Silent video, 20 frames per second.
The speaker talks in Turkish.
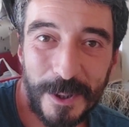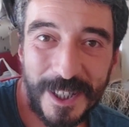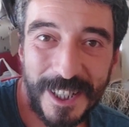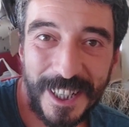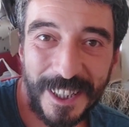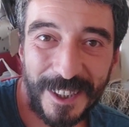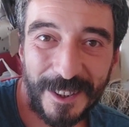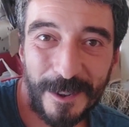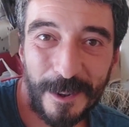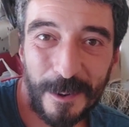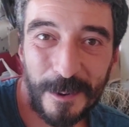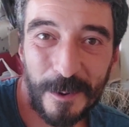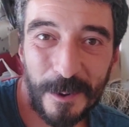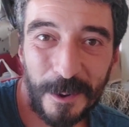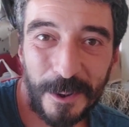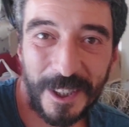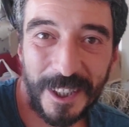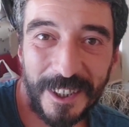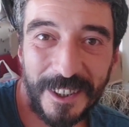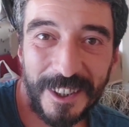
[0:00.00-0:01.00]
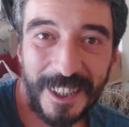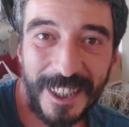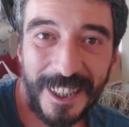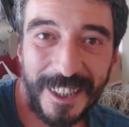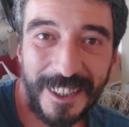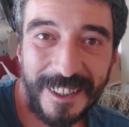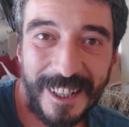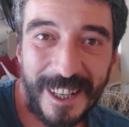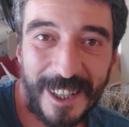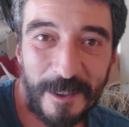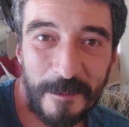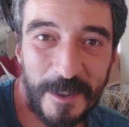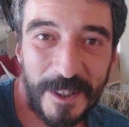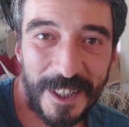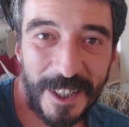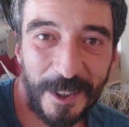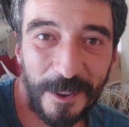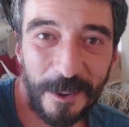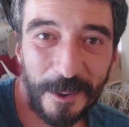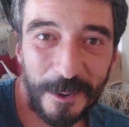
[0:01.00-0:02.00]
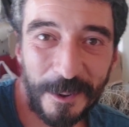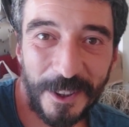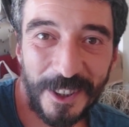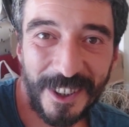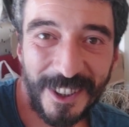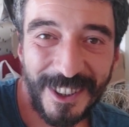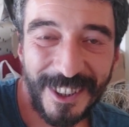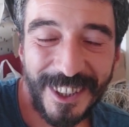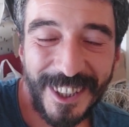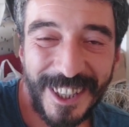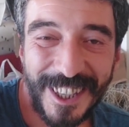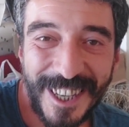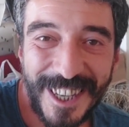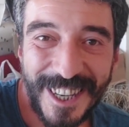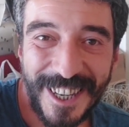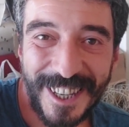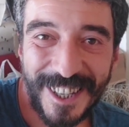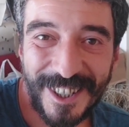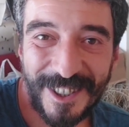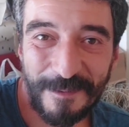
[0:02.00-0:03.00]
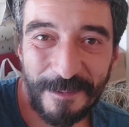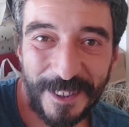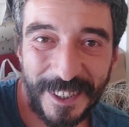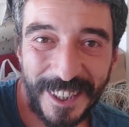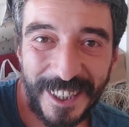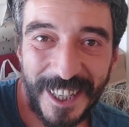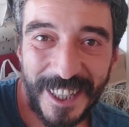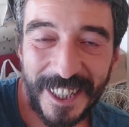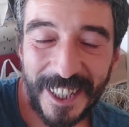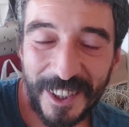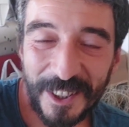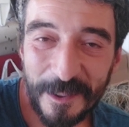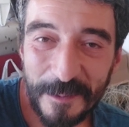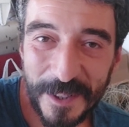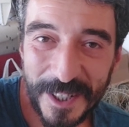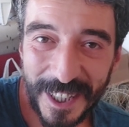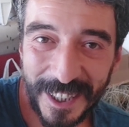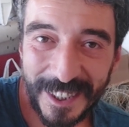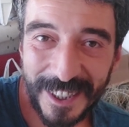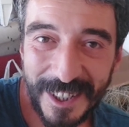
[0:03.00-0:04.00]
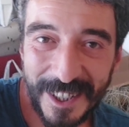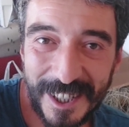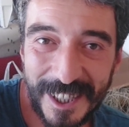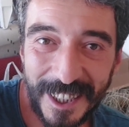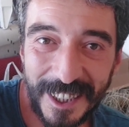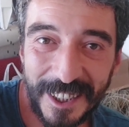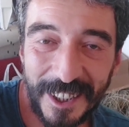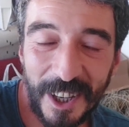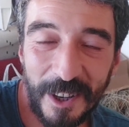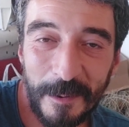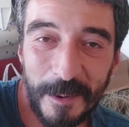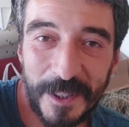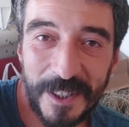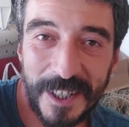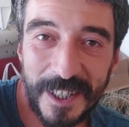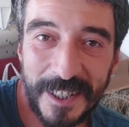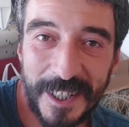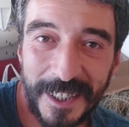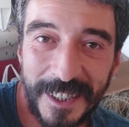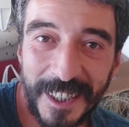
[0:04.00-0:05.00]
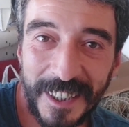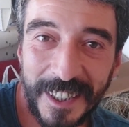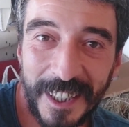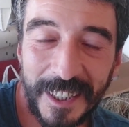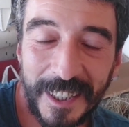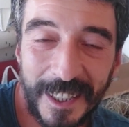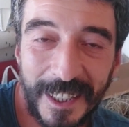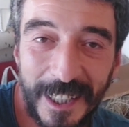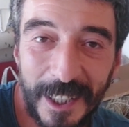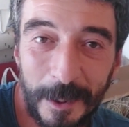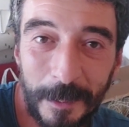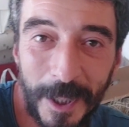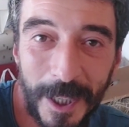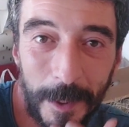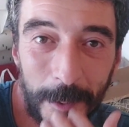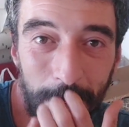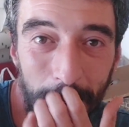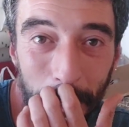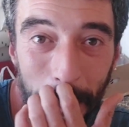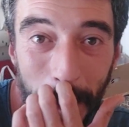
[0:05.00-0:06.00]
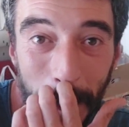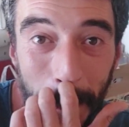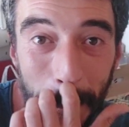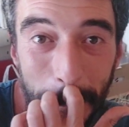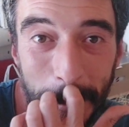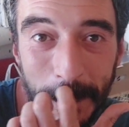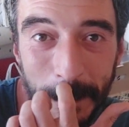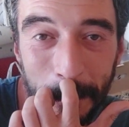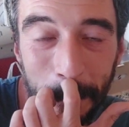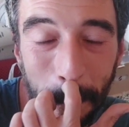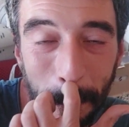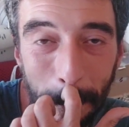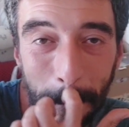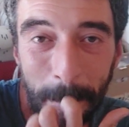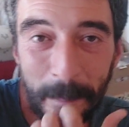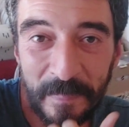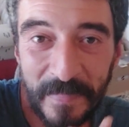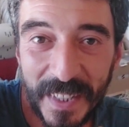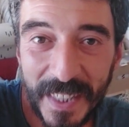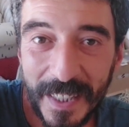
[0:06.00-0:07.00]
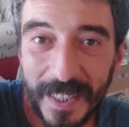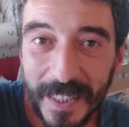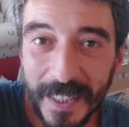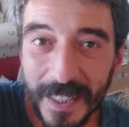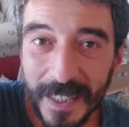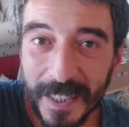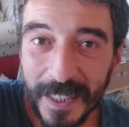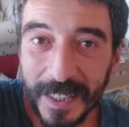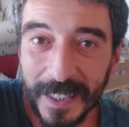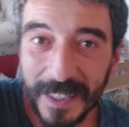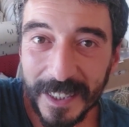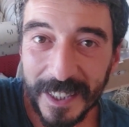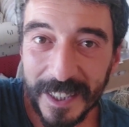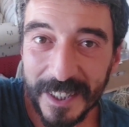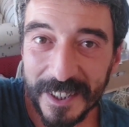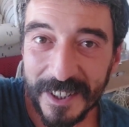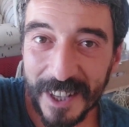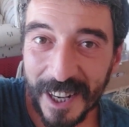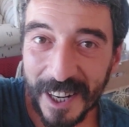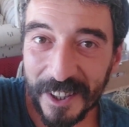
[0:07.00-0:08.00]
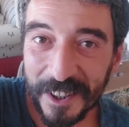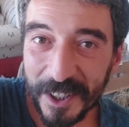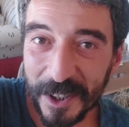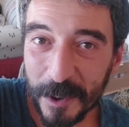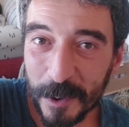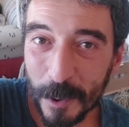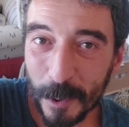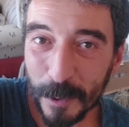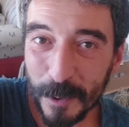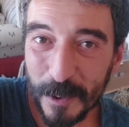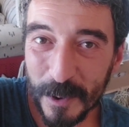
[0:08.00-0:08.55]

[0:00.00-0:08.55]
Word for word: dostlar, Kürkçü dükkanına tilkimiz geri döndü. Şimdi tekrar kaldığımız yerden işlere devam edeceğiz. Zaten kekikleri bayağı bir toparlamıştım. Ee, Selen'le de çok